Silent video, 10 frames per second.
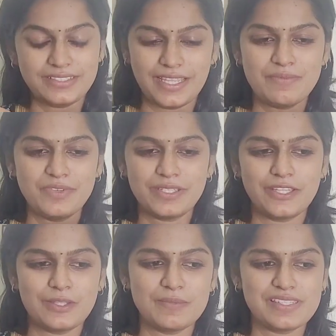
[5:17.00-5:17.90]
டைம் வந்து
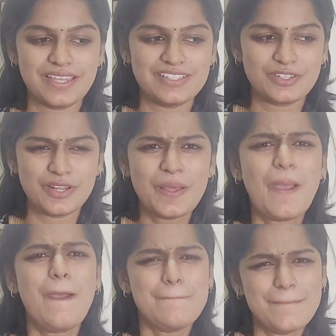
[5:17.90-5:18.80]
ஏதாவது மிஸ் ஆயிடுச்சு கூட
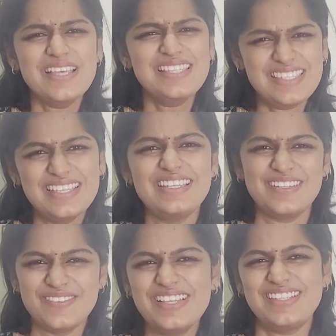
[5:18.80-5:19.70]
பஸ்ஸு
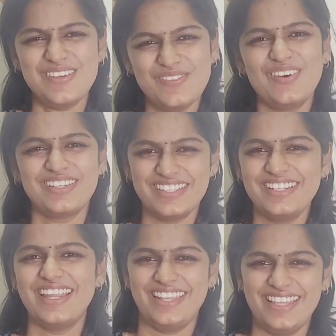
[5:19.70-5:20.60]
ரிவர்ஸில்
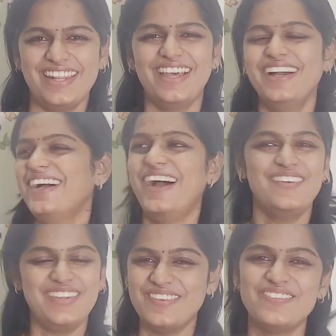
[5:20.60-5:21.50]
போகுதுன்னு நினைக்கிறேன்
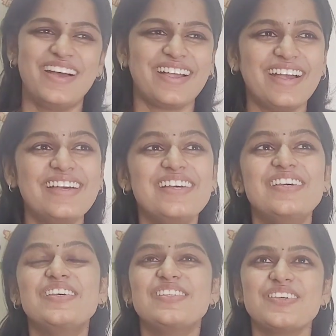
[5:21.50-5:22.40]
அப்படிம்பாங்க
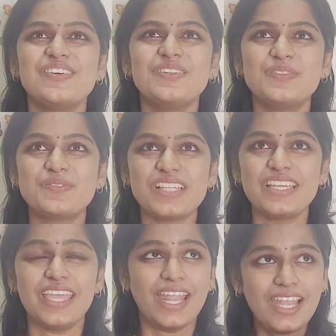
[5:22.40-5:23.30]
ஸோ
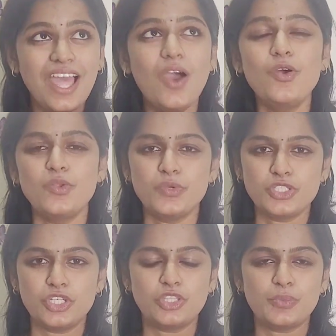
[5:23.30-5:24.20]
எல்லா ஒரு
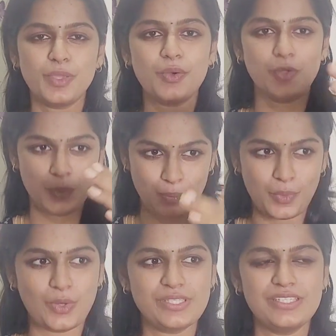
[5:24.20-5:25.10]
விஷயத்தையுமே ஒரு
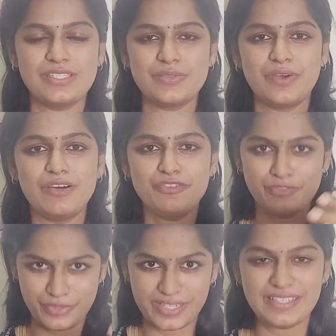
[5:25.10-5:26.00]
பாசிட்டிவாக
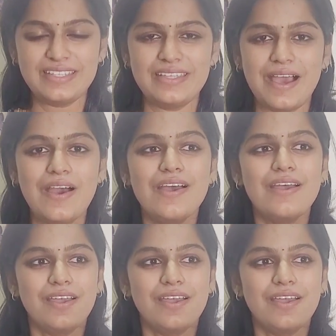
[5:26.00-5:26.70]
ஃபன்னியாக